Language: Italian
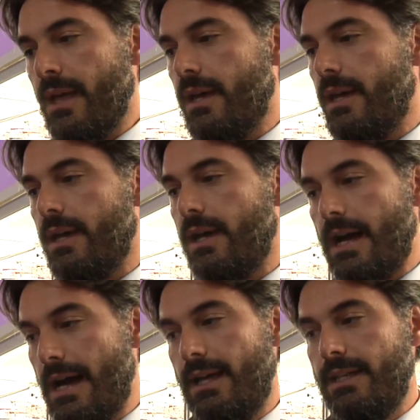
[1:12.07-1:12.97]

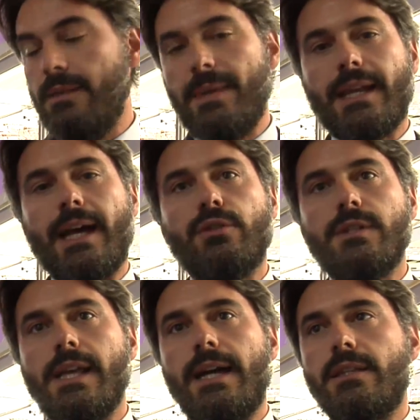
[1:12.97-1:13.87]
eh, nel mercato
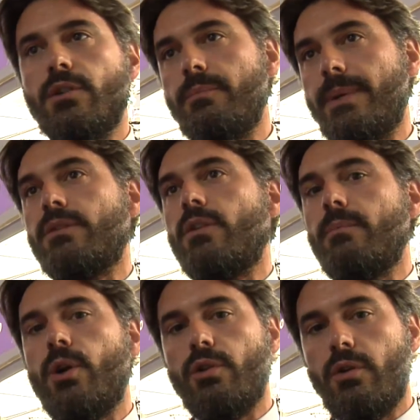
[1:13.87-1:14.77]
asiatico, in particolar
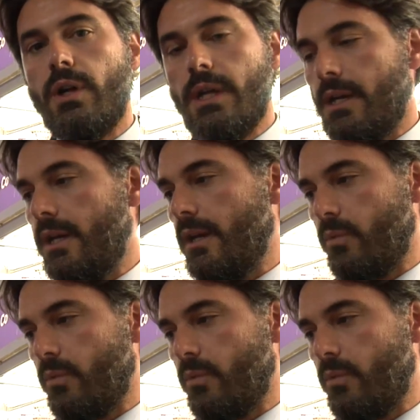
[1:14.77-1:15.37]
modo eh,